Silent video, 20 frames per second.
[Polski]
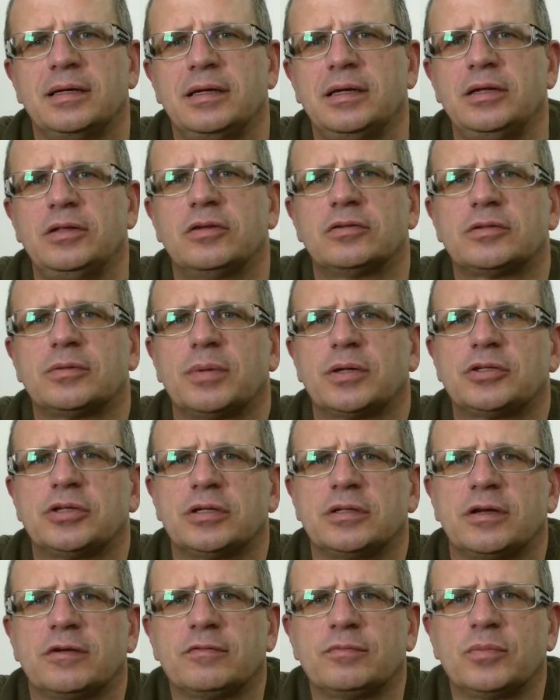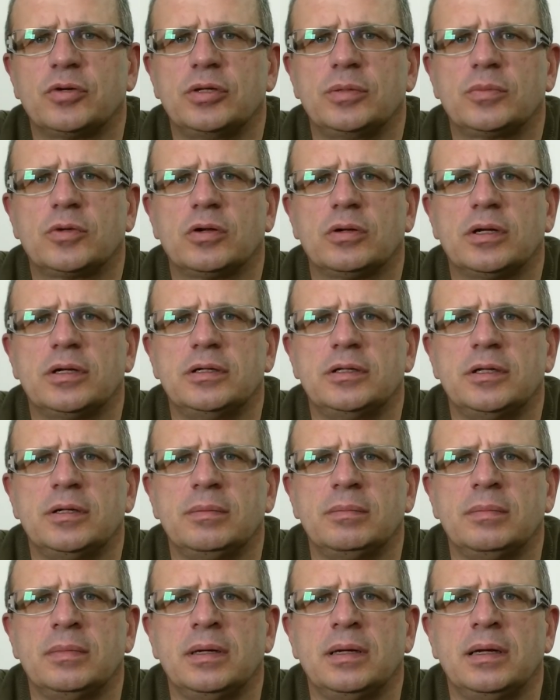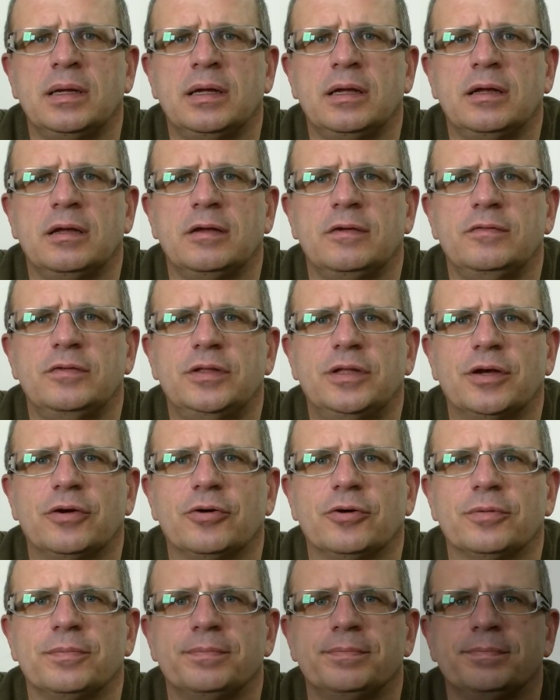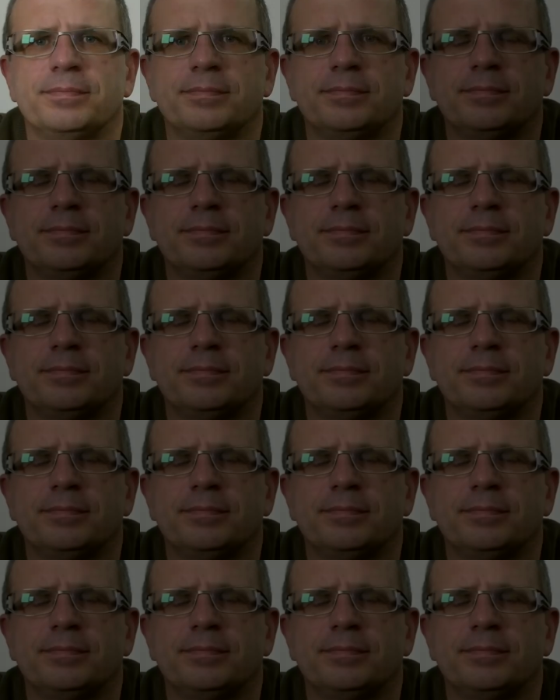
i do zobaczenia w moim kolejnym wideo.